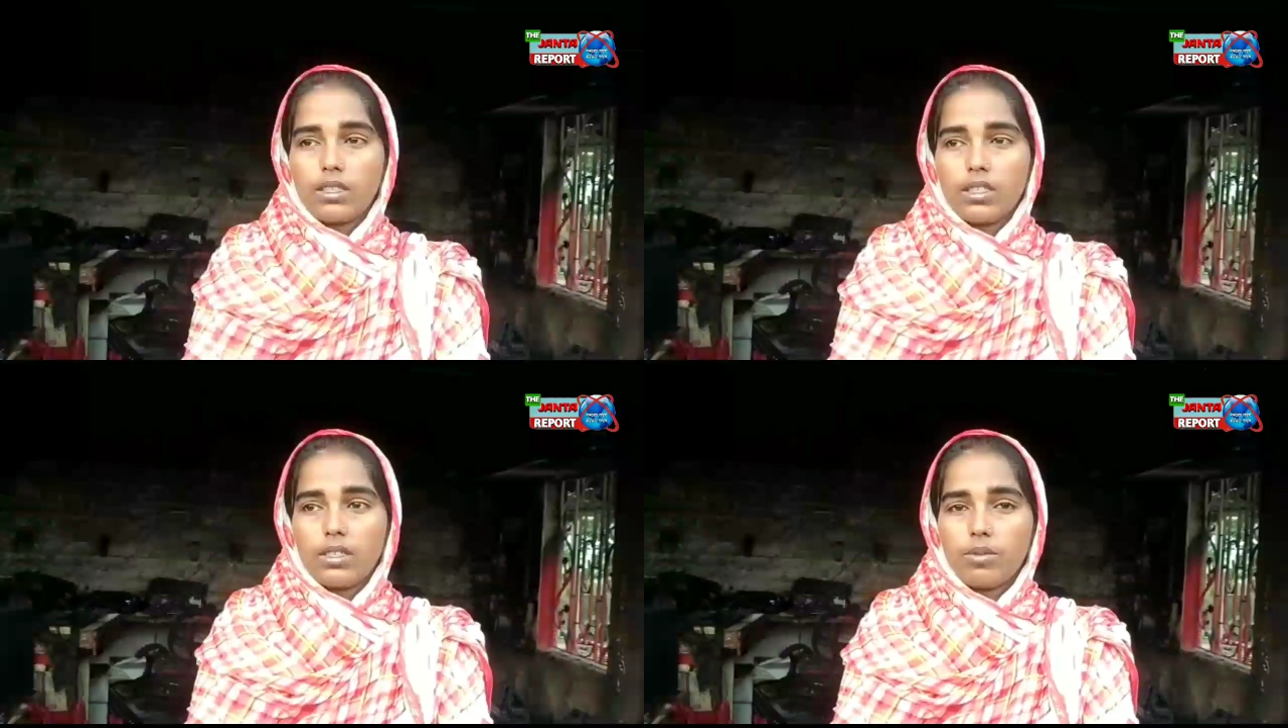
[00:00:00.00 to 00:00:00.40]

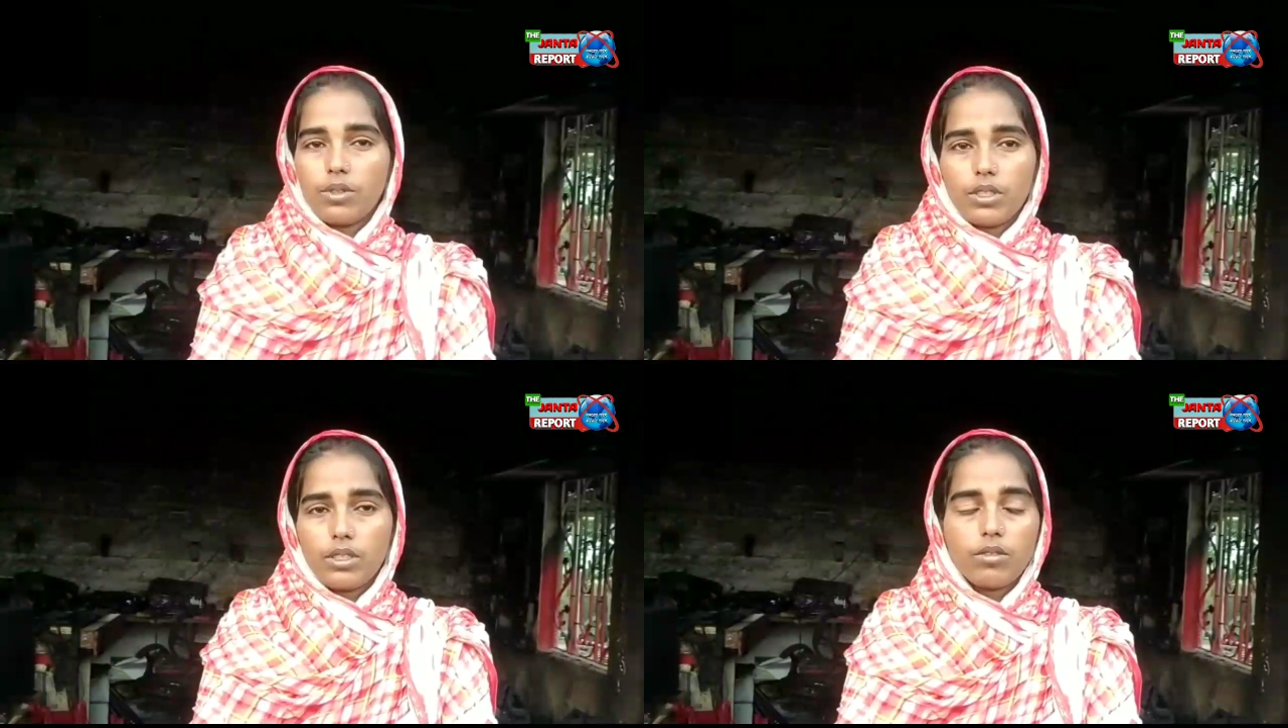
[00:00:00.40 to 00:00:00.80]
একটা
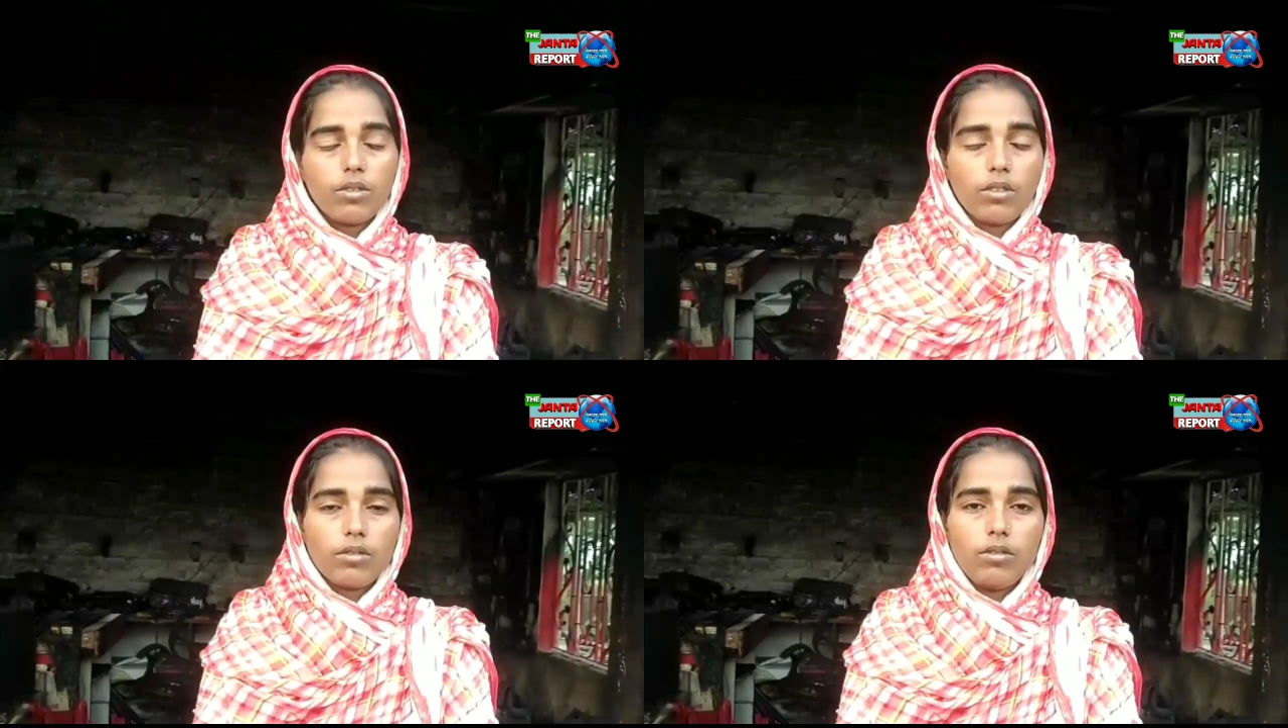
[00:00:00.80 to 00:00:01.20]
পঞ্চান্ন
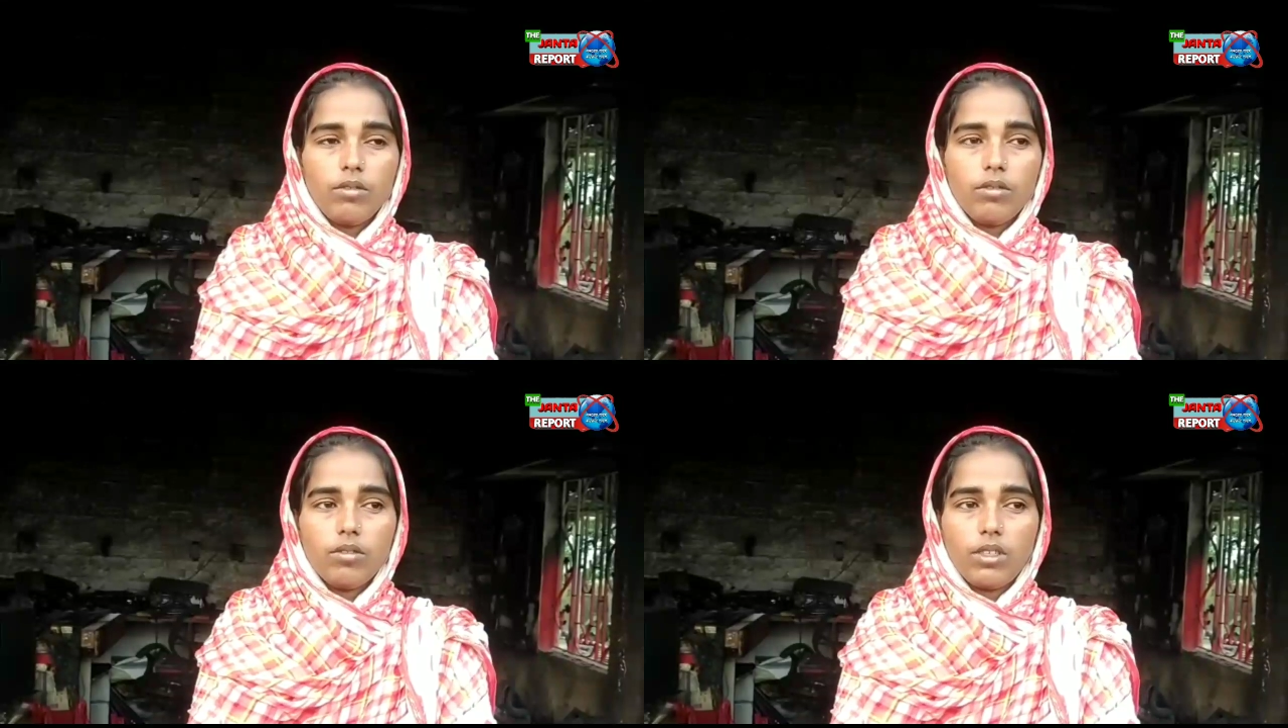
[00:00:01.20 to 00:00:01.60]
তখন
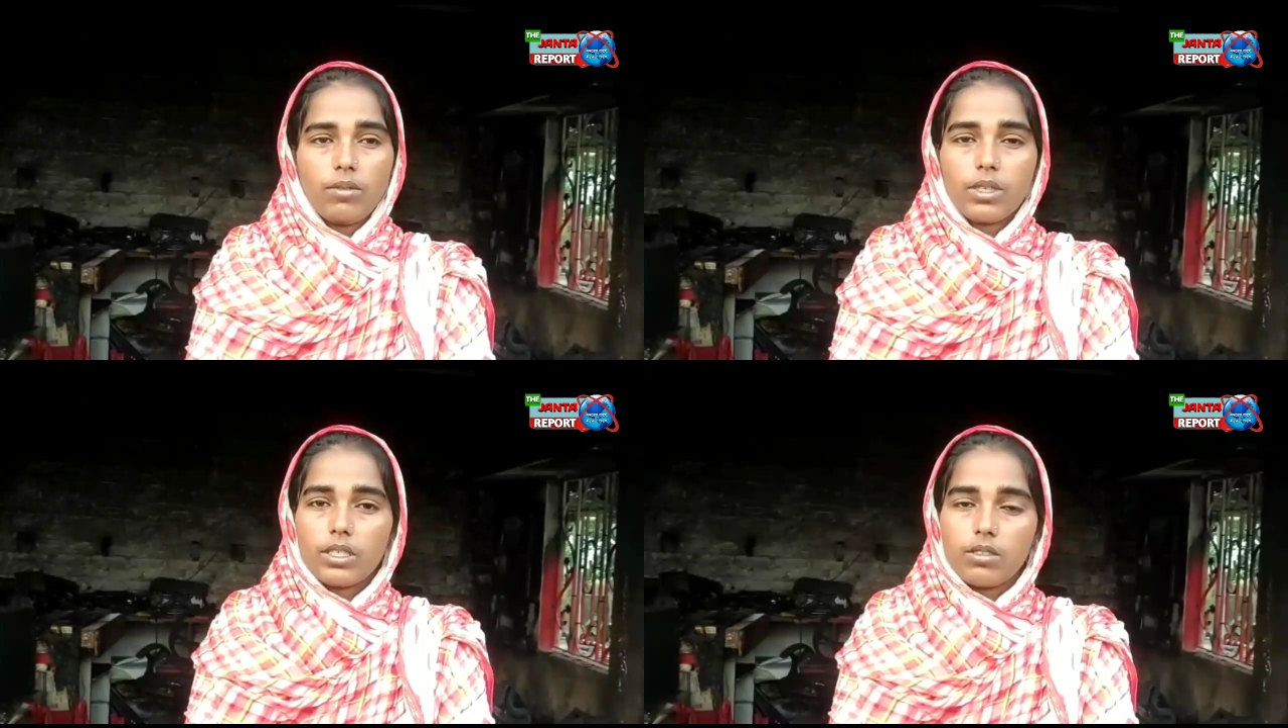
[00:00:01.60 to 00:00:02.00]

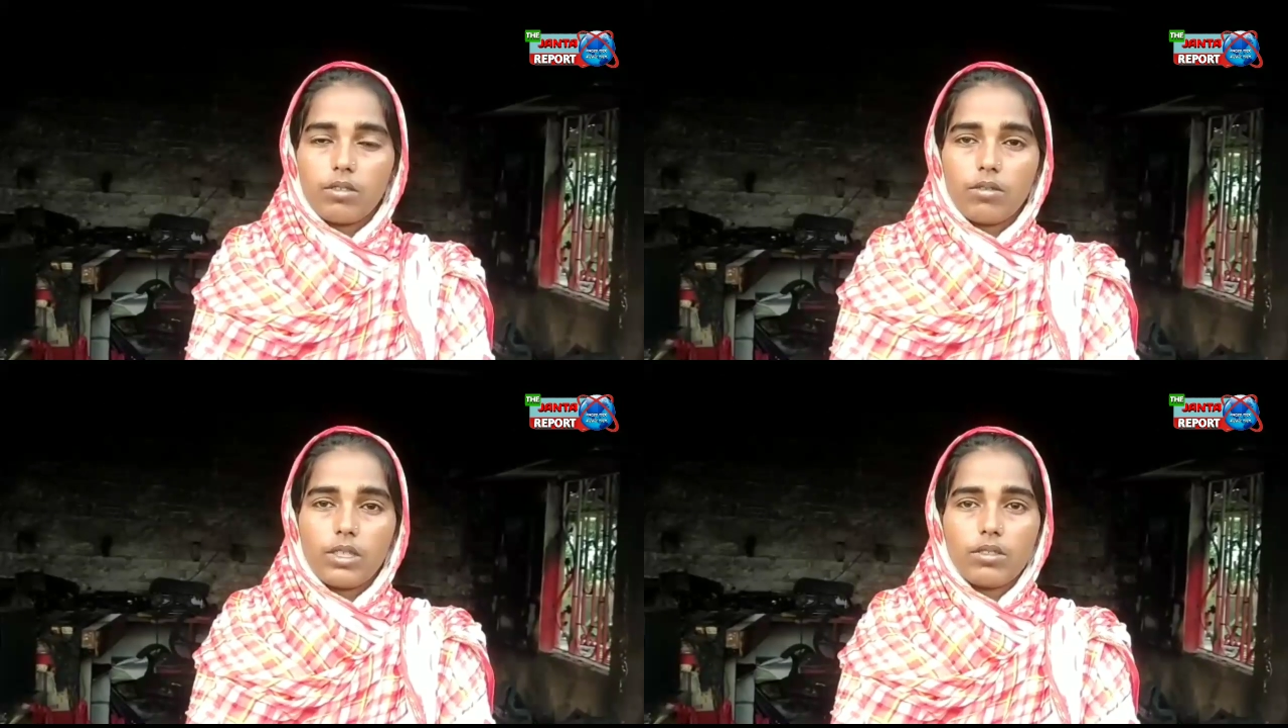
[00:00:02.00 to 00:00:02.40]
আমার কাছে
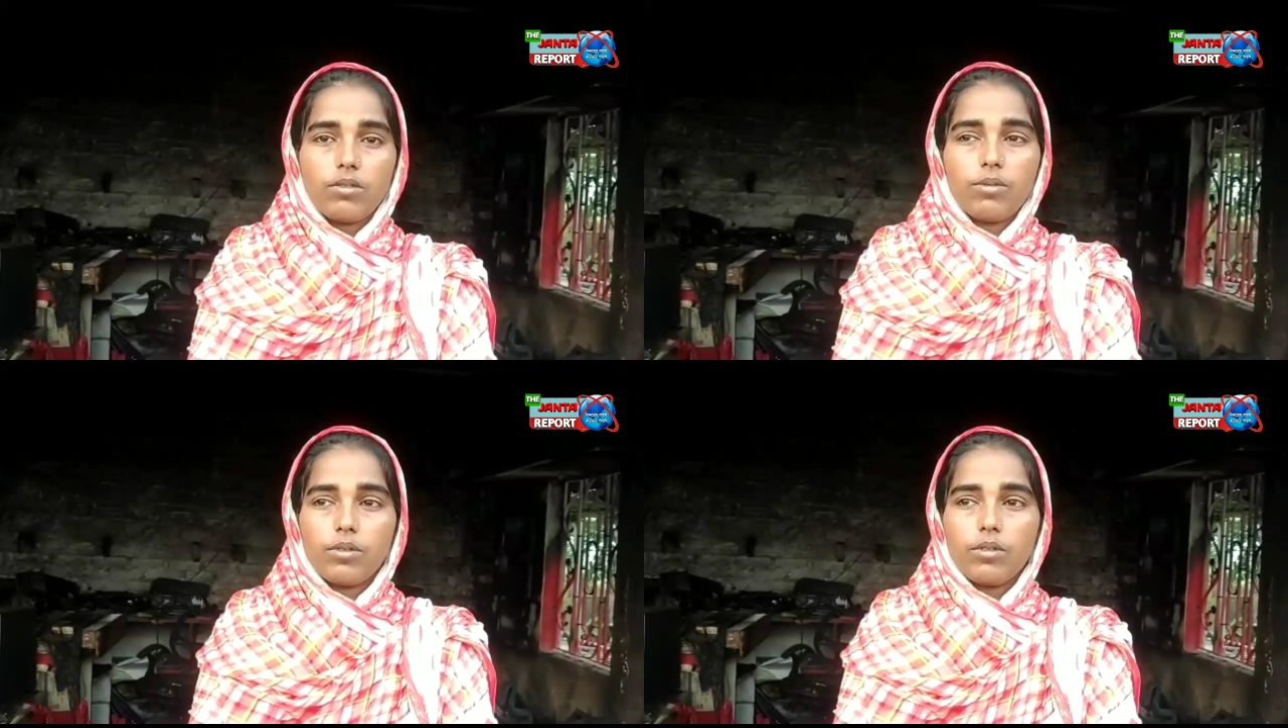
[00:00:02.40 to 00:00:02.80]
তখন
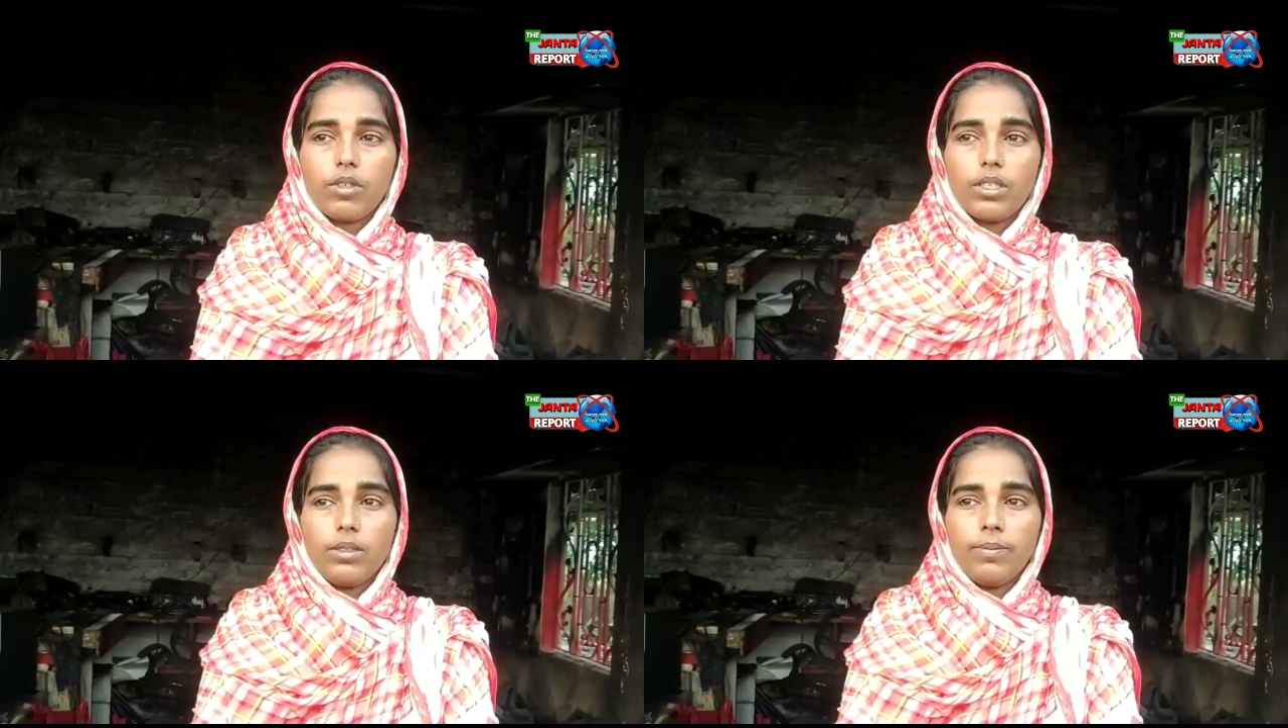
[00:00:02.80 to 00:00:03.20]
একজন ফোন
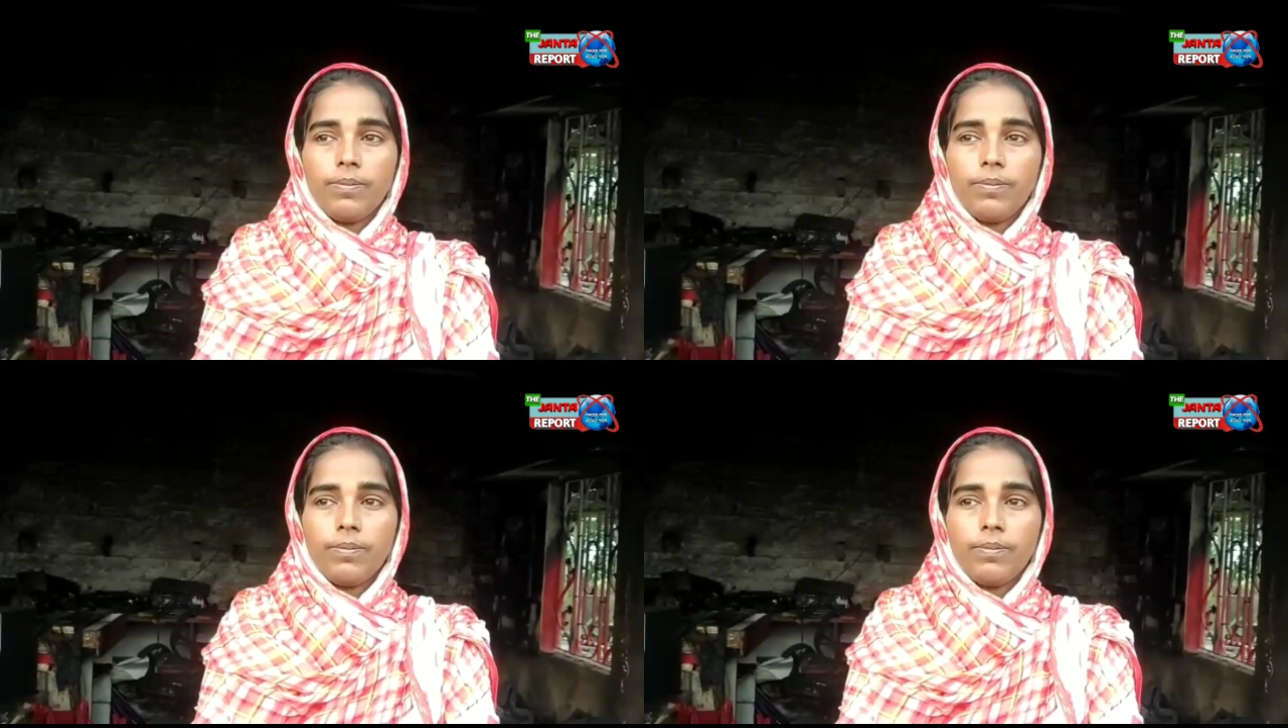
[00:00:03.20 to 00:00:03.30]
করে